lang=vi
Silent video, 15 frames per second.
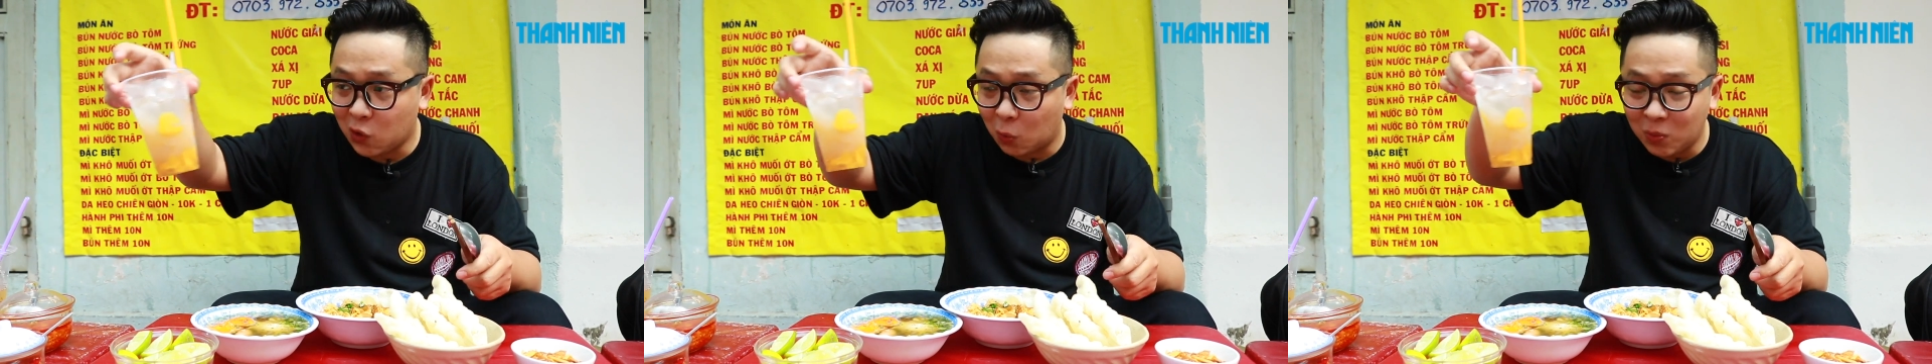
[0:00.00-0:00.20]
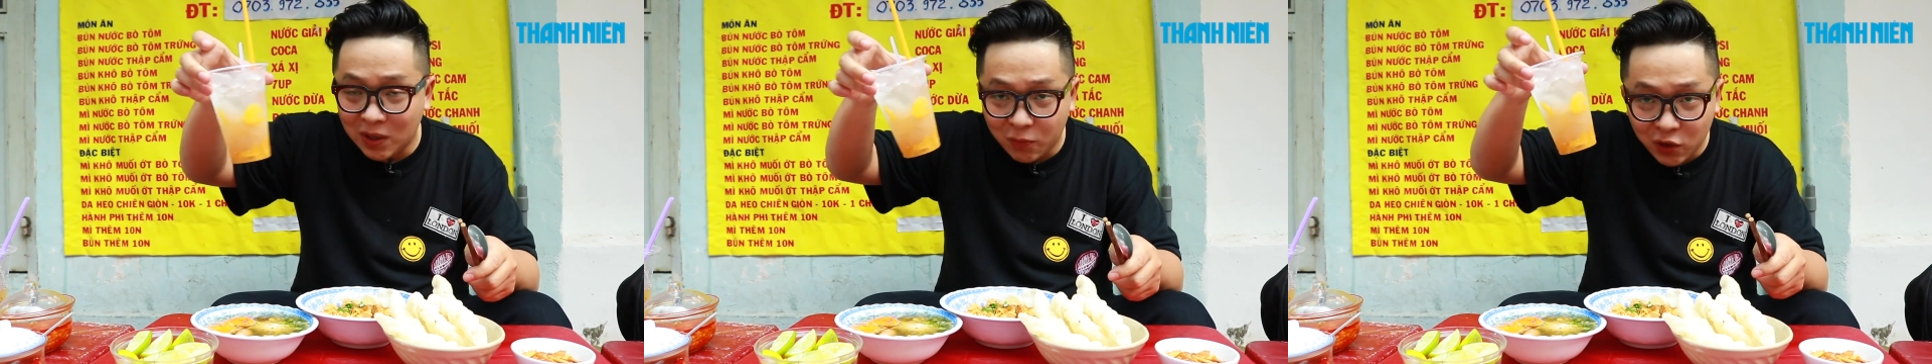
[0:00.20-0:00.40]

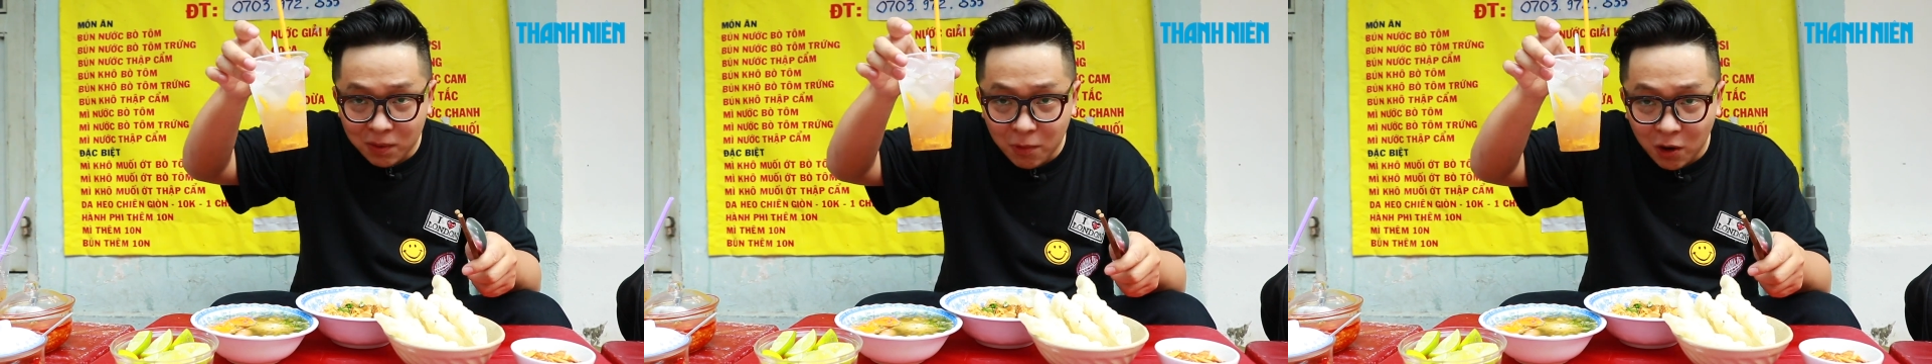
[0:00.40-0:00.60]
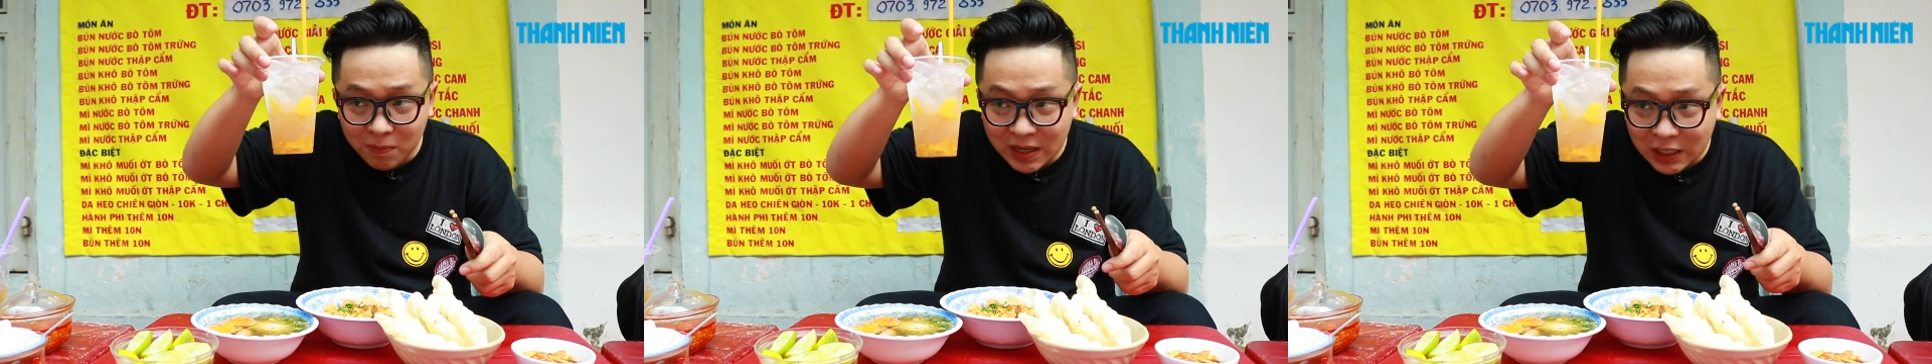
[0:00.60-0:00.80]
cũng là một
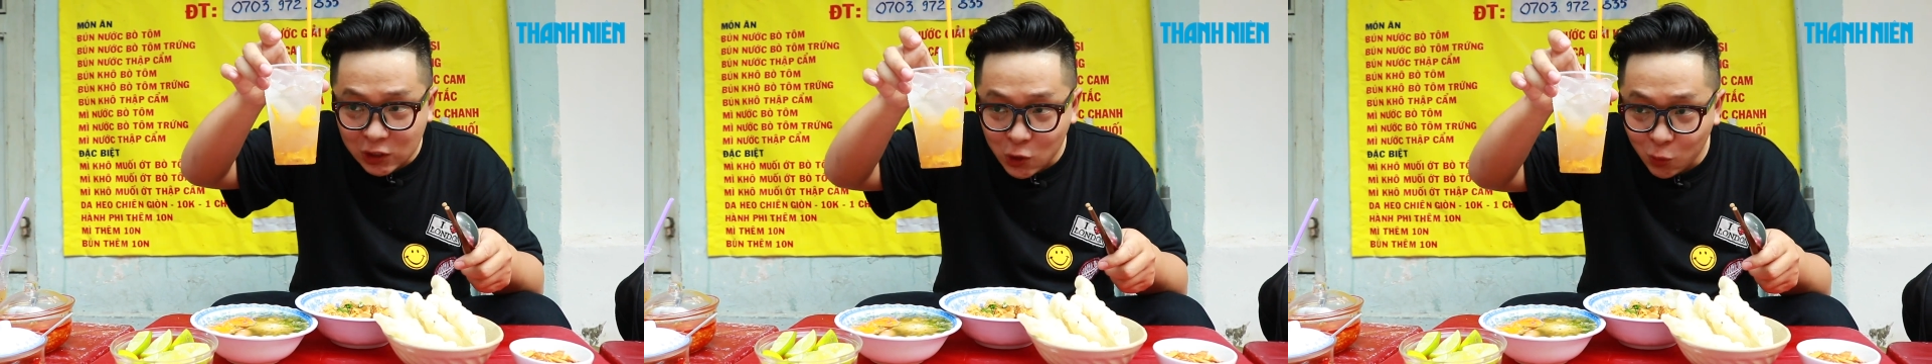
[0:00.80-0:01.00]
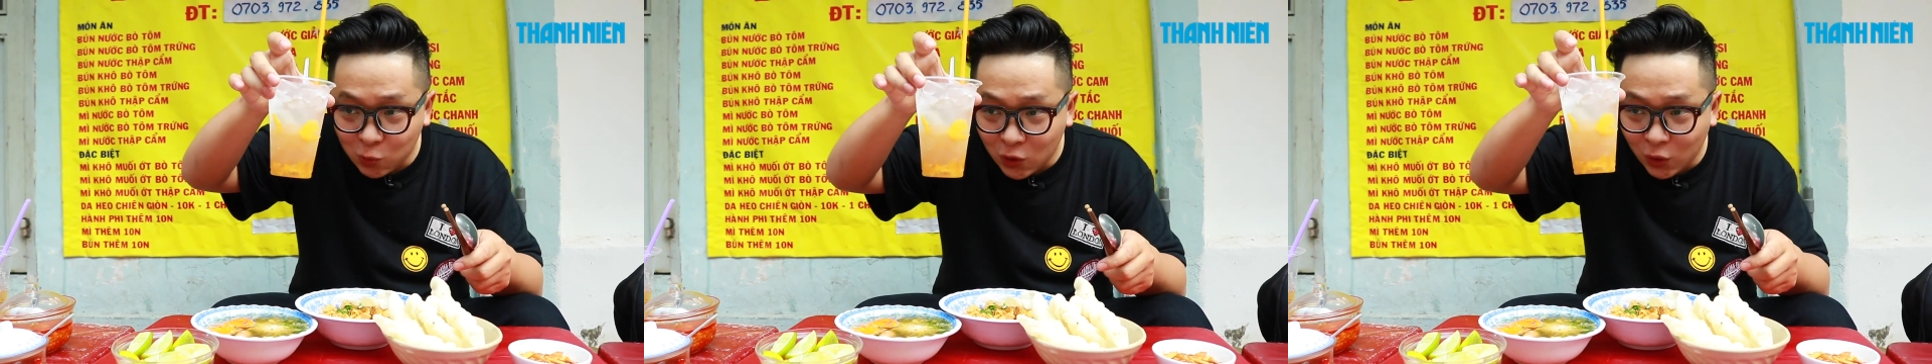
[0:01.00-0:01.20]
cái món miền
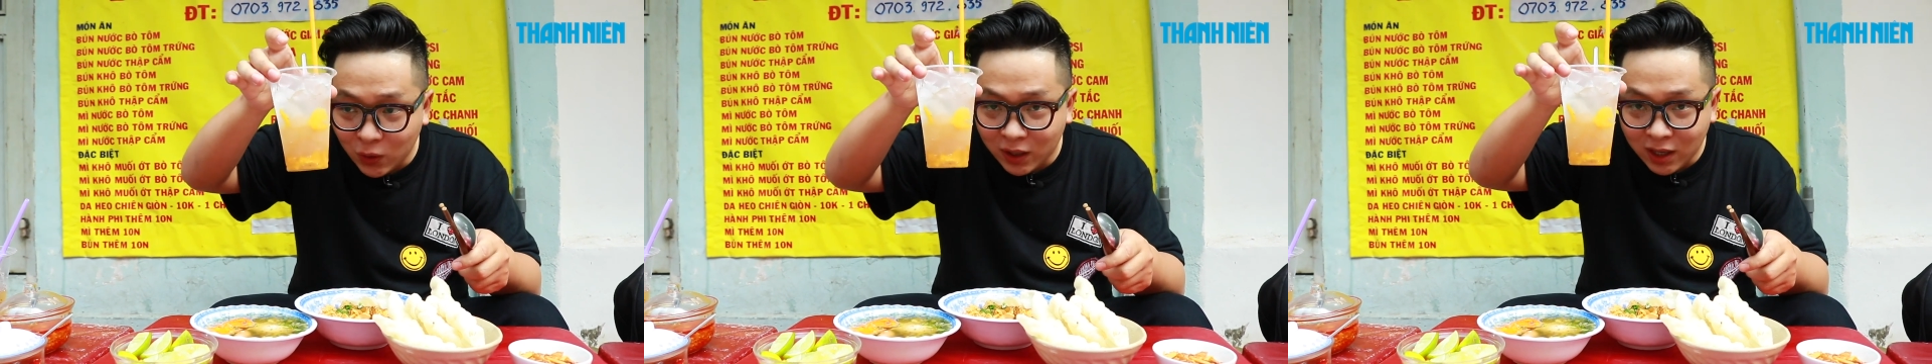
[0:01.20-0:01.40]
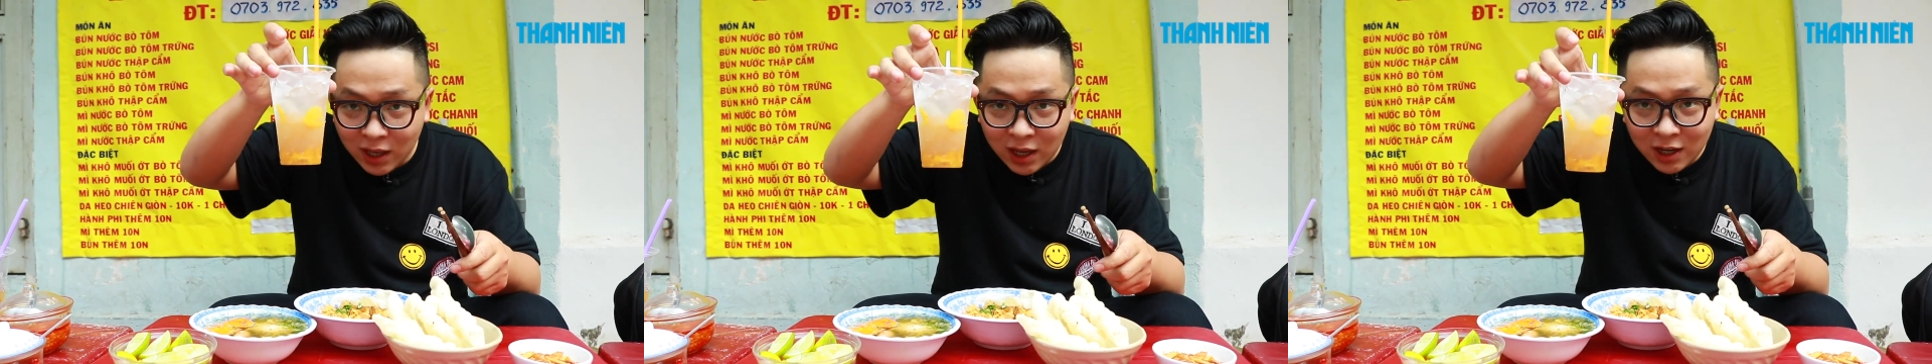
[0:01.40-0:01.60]
Trung luôn,